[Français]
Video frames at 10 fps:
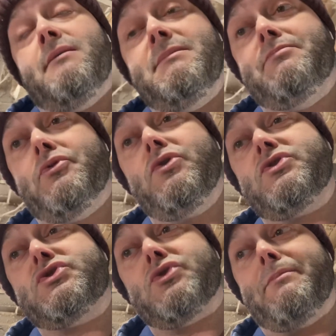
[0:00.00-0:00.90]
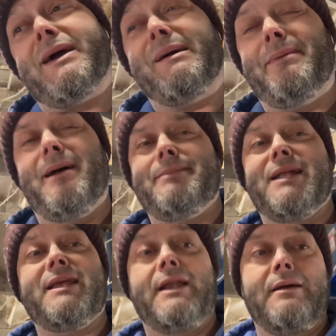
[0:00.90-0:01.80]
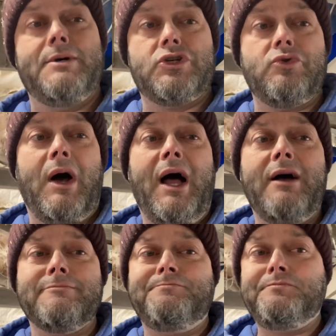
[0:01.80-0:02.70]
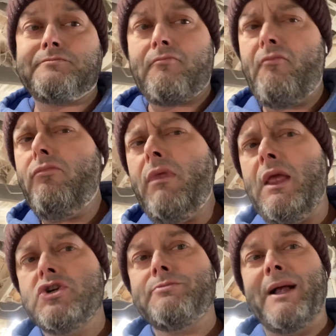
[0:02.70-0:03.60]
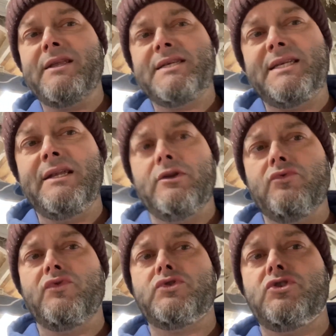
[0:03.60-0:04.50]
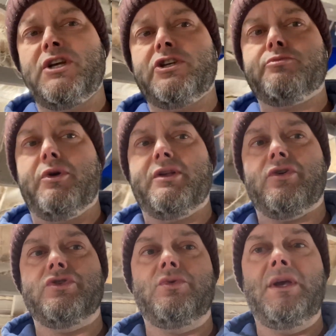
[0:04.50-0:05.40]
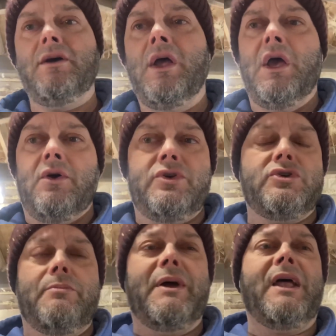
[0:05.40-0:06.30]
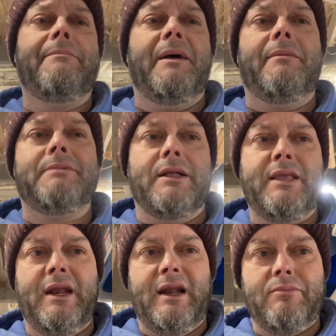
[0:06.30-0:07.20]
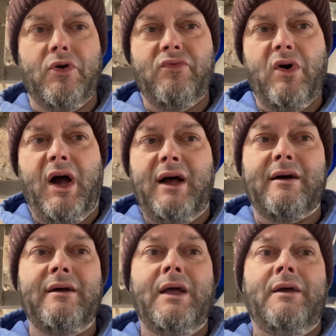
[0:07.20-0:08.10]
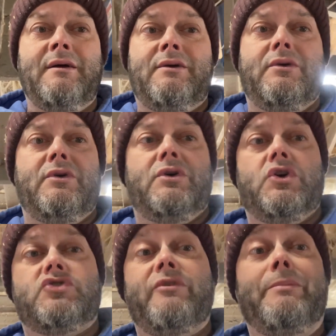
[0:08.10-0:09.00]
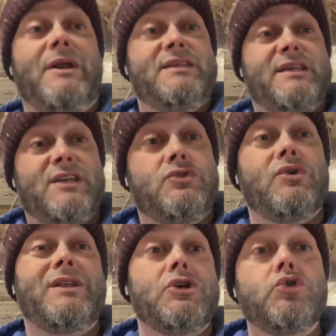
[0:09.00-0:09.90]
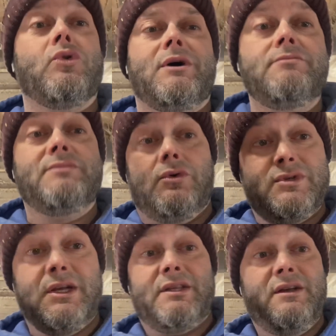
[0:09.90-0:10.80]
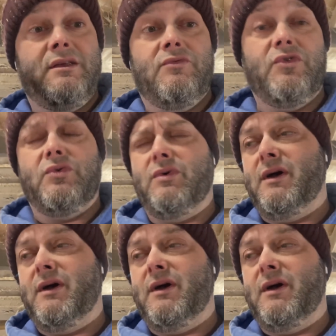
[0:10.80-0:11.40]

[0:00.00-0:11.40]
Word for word: mes poules sont pas capables d'atteindre la mangeoire, je parle ici des nouveaux sujets que je peux introduire, où ils sont pas capables d'atteindre l'abreuvoir, euh, je vais pas laisser ça durer des jours. Hein. On s'entend, euh, il faut,